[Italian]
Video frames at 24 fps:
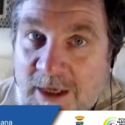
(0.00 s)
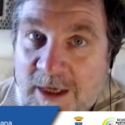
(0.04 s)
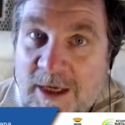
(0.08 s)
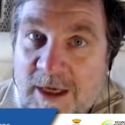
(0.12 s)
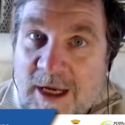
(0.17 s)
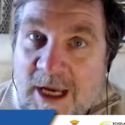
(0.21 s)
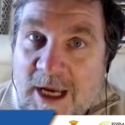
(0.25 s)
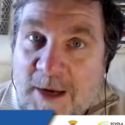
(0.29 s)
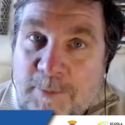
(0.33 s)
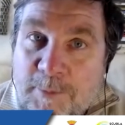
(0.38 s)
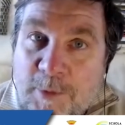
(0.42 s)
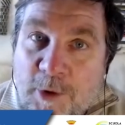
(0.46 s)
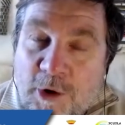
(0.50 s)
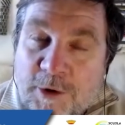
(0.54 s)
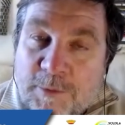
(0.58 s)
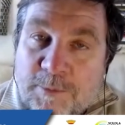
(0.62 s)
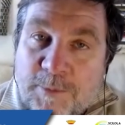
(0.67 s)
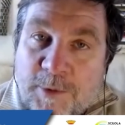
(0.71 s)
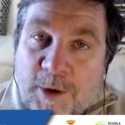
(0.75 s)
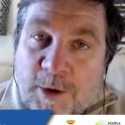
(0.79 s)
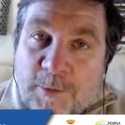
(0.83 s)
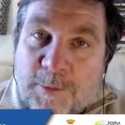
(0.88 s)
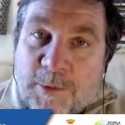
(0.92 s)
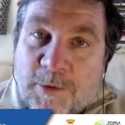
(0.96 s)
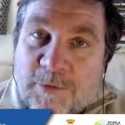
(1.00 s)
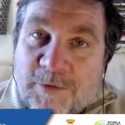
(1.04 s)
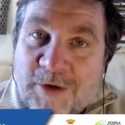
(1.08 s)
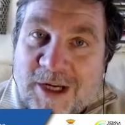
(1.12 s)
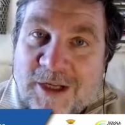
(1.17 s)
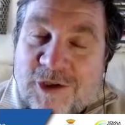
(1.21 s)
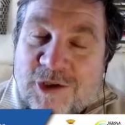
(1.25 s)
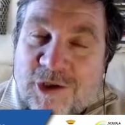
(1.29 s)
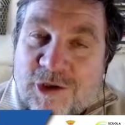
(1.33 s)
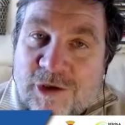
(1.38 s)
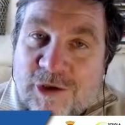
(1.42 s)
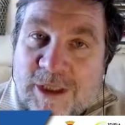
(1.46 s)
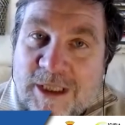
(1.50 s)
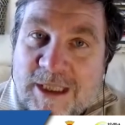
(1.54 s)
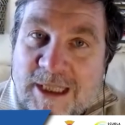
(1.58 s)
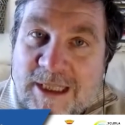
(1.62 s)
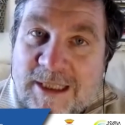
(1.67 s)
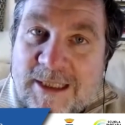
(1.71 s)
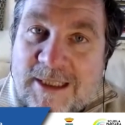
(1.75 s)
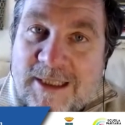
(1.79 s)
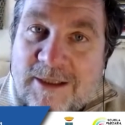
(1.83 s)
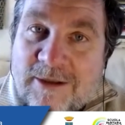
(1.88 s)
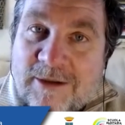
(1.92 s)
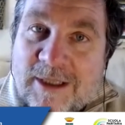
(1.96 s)
e poi proprio verso
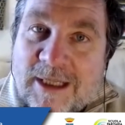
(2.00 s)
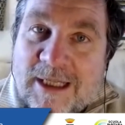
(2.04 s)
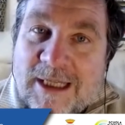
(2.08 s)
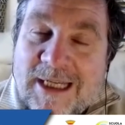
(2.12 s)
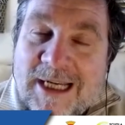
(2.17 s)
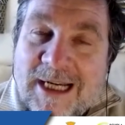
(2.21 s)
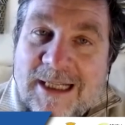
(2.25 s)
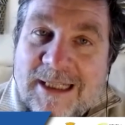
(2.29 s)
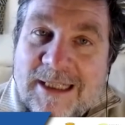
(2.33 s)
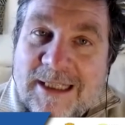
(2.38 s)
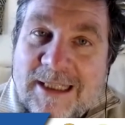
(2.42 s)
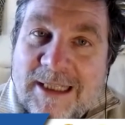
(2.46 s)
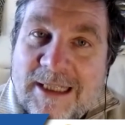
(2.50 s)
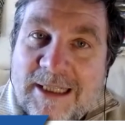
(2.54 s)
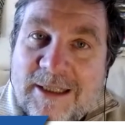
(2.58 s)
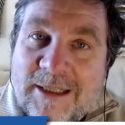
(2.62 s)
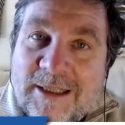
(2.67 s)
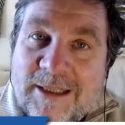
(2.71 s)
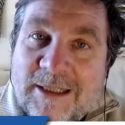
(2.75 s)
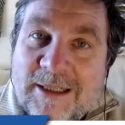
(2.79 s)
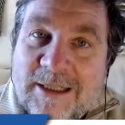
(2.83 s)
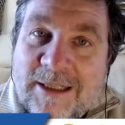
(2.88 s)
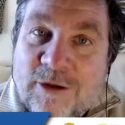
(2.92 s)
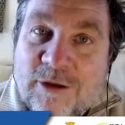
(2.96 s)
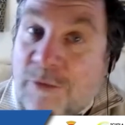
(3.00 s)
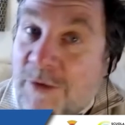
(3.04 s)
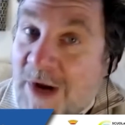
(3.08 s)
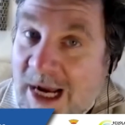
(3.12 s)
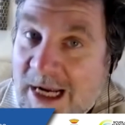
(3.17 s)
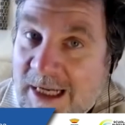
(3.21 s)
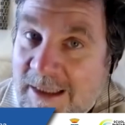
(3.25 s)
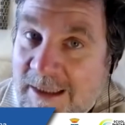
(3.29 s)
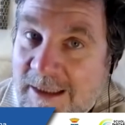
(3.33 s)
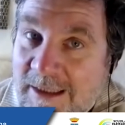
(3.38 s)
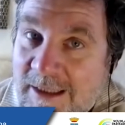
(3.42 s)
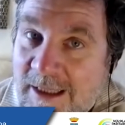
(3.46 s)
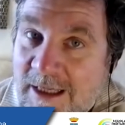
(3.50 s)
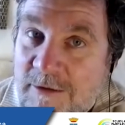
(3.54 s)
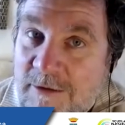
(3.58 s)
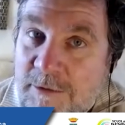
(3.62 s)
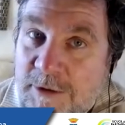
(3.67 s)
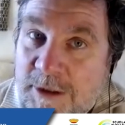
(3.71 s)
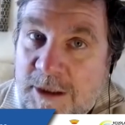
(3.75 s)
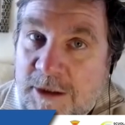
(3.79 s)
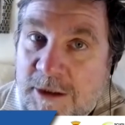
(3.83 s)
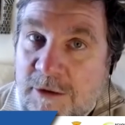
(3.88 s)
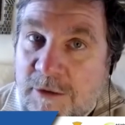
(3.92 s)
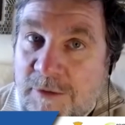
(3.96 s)
l'inizio degli anni 90,
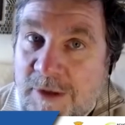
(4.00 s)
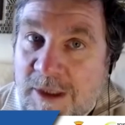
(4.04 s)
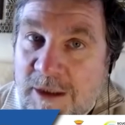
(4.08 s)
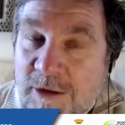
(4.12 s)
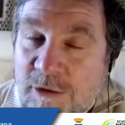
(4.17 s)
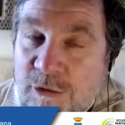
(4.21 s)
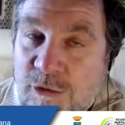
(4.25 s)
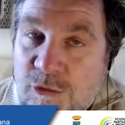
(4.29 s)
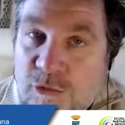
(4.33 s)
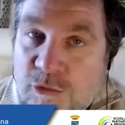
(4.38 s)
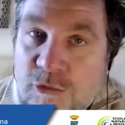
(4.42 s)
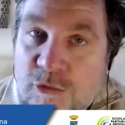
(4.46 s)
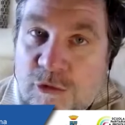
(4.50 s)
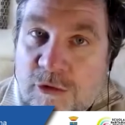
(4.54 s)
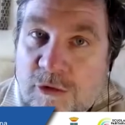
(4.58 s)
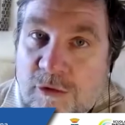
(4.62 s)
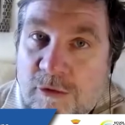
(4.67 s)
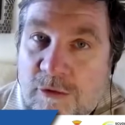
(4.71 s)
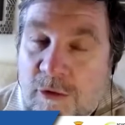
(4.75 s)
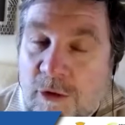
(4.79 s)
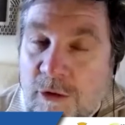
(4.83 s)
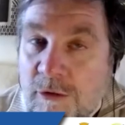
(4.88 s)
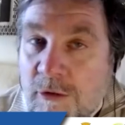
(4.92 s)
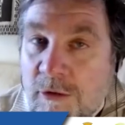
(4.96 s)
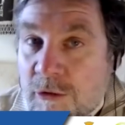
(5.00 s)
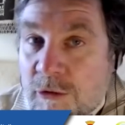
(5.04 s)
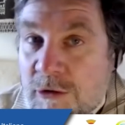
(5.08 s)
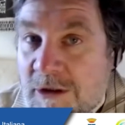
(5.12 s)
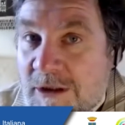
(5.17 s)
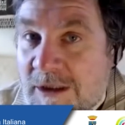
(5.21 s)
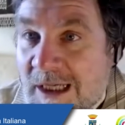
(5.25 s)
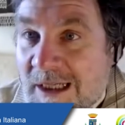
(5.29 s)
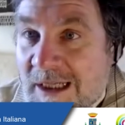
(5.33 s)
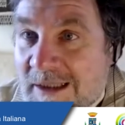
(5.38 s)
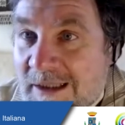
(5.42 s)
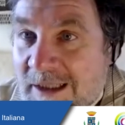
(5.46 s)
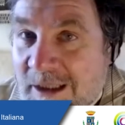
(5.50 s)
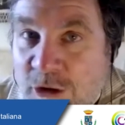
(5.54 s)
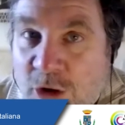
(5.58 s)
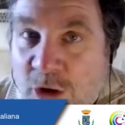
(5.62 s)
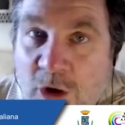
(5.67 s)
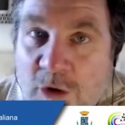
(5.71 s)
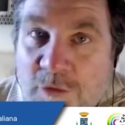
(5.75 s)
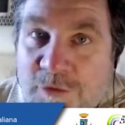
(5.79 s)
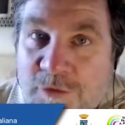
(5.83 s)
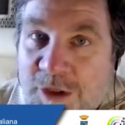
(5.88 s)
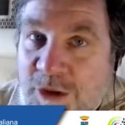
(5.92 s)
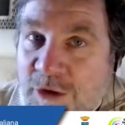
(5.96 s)
quindi 91,
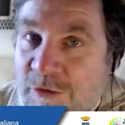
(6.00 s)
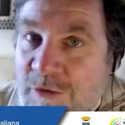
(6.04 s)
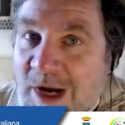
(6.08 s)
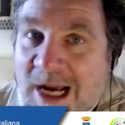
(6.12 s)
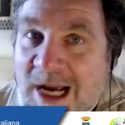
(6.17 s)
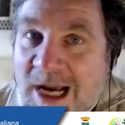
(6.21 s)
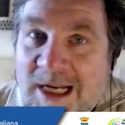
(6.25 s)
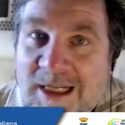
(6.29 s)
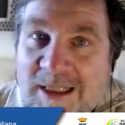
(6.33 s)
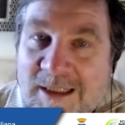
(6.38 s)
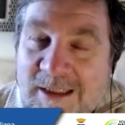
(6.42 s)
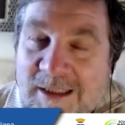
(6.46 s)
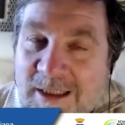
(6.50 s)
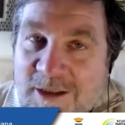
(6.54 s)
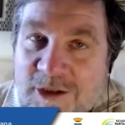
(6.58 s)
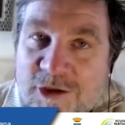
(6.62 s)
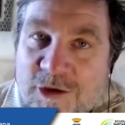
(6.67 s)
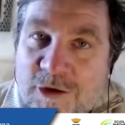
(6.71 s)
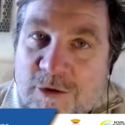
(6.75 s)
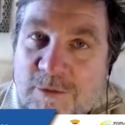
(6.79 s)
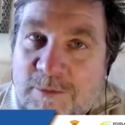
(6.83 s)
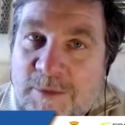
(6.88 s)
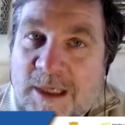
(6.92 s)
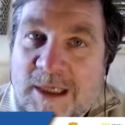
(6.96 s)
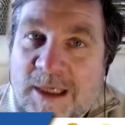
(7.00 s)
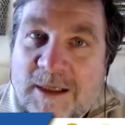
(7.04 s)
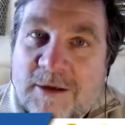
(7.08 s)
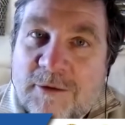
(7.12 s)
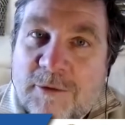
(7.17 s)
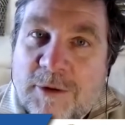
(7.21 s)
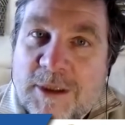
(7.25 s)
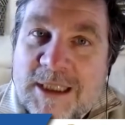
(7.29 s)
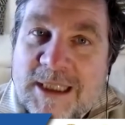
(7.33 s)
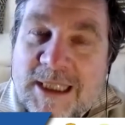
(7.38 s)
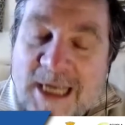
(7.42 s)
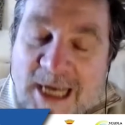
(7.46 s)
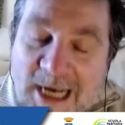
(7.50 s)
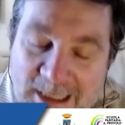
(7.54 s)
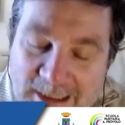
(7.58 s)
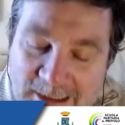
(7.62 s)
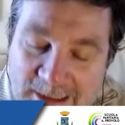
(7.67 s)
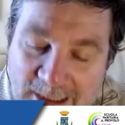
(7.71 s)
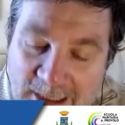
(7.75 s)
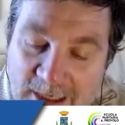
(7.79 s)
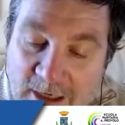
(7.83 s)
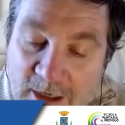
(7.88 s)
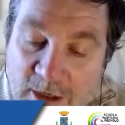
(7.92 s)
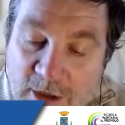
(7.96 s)
89-90, insomma in questi
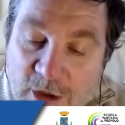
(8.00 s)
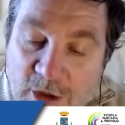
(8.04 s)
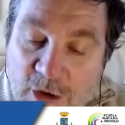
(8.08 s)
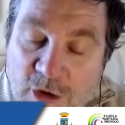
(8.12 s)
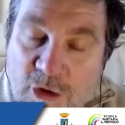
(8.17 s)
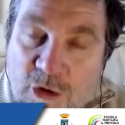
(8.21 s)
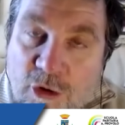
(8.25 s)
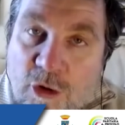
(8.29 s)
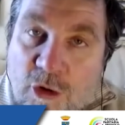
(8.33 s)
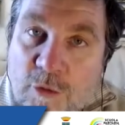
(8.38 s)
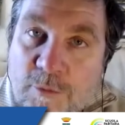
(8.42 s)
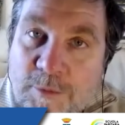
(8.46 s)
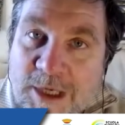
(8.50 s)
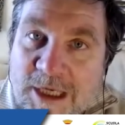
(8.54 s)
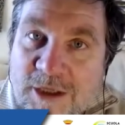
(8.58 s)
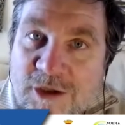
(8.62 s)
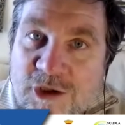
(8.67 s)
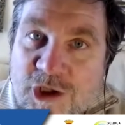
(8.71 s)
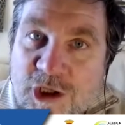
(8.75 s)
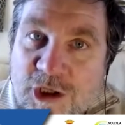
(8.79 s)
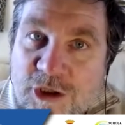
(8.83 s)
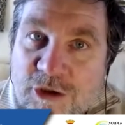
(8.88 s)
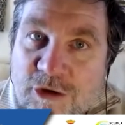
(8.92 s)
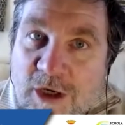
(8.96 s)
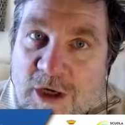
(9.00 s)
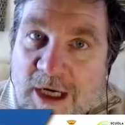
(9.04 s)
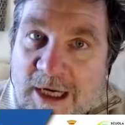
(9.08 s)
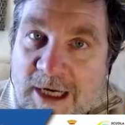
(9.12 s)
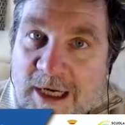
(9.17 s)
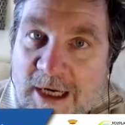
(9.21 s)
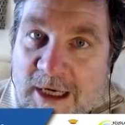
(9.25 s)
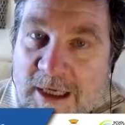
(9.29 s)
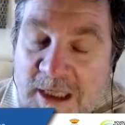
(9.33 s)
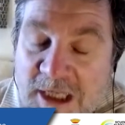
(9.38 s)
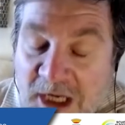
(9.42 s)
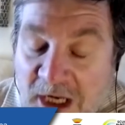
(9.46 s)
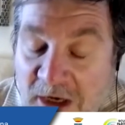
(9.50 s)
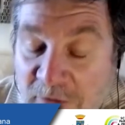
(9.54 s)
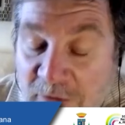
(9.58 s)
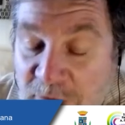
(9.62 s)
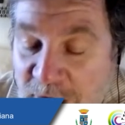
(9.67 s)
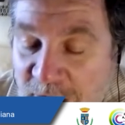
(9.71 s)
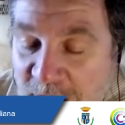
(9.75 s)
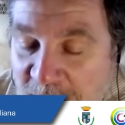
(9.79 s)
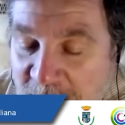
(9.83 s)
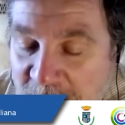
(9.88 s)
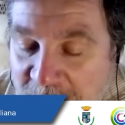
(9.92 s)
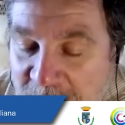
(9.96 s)
anni, cominciano a regredire.
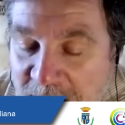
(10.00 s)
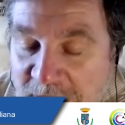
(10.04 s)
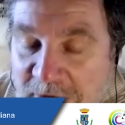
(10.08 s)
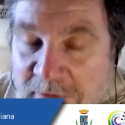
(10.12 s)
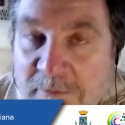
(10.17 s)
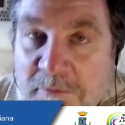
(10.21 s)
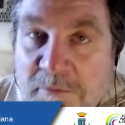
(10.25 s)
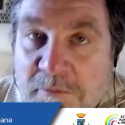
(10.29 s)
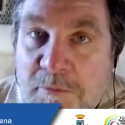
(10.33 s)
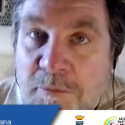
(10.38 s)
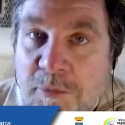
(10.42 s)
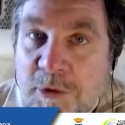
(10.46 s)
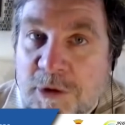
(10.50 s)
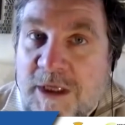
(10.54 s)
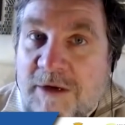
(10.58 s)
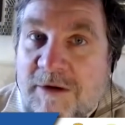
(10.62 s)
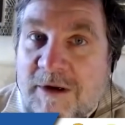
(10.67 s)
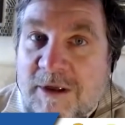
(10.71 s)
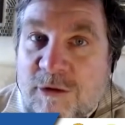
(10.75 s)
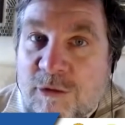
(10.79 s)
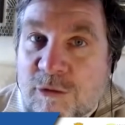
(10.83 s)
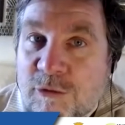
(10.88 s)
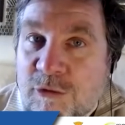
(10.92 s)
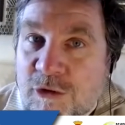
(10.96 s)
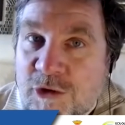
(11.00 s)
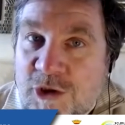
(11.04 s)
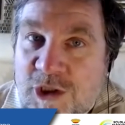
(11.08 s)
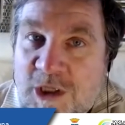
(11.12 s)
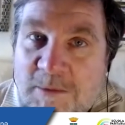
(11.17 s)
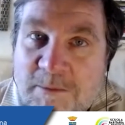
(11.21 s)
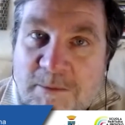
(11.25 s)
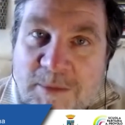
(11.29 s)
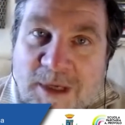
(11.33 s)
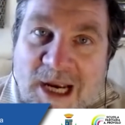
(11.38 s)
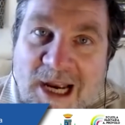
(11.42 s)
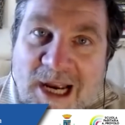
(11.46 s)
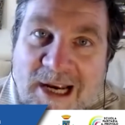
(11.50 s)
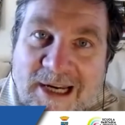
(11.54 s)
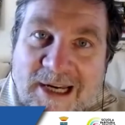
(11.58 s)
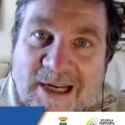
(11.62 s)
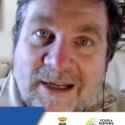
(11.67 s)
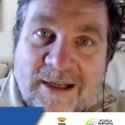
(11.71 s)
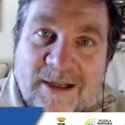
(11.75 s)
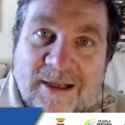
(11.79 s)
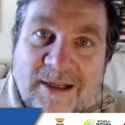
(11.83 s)
Fino a lì poteva tutto sembrare